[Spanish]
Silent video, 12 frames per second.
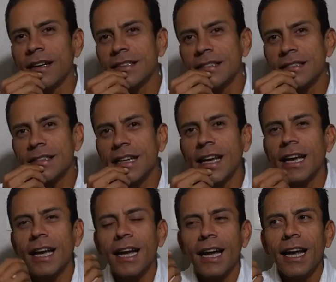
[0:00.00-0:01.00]

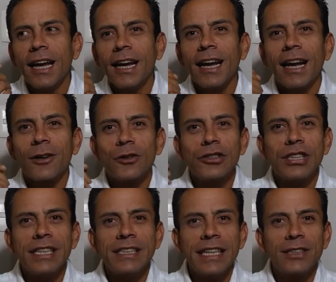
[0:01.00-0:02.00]
este, la
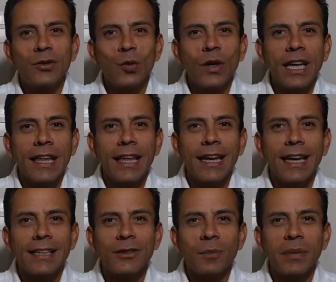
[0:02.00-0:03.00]
conciencia surge de
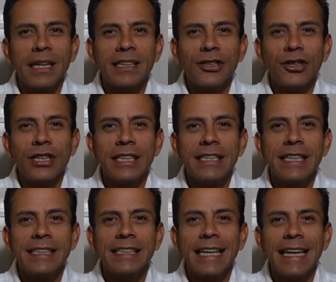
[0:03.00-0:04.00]
las
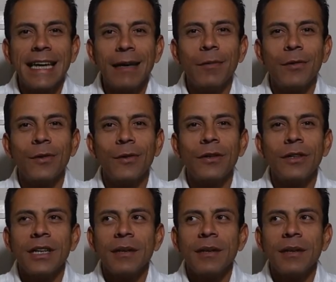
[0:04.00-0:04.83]
operaciones del cerebro.